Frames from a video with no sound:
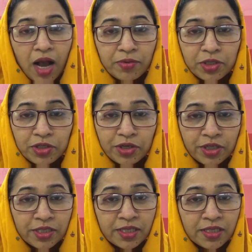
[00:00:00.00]
আমাদের
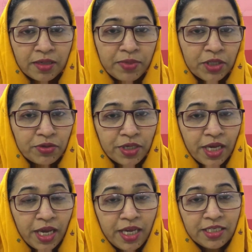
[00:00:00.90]
সন্তানদের ভেতরে
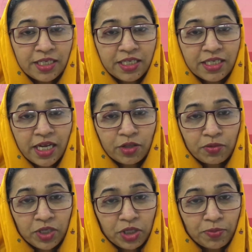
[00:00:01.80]
এই জিনিসটা এত
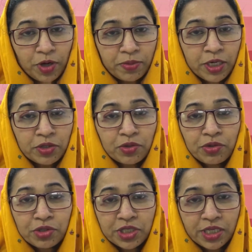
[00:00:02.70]
বেশি প্রবাহিত
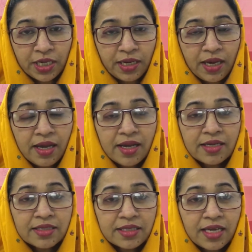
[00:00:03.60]
হচ্ছে
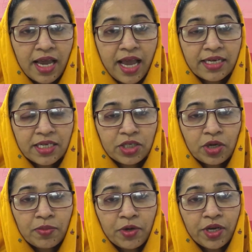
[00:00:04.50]
যে একটা
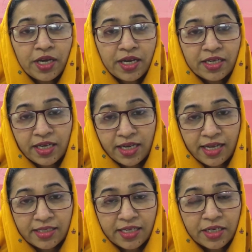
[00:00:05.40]
সময় এটা
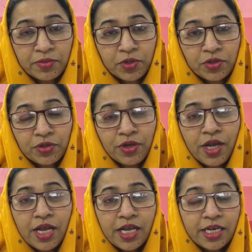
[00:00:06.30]
ক্যান্সারের মতো
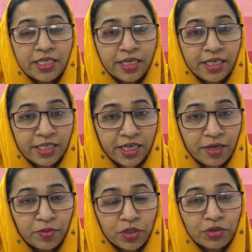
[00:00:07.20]
এটা নেশার
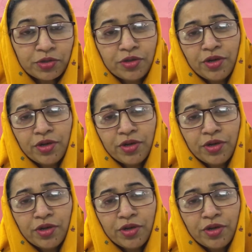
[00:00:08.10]
মতো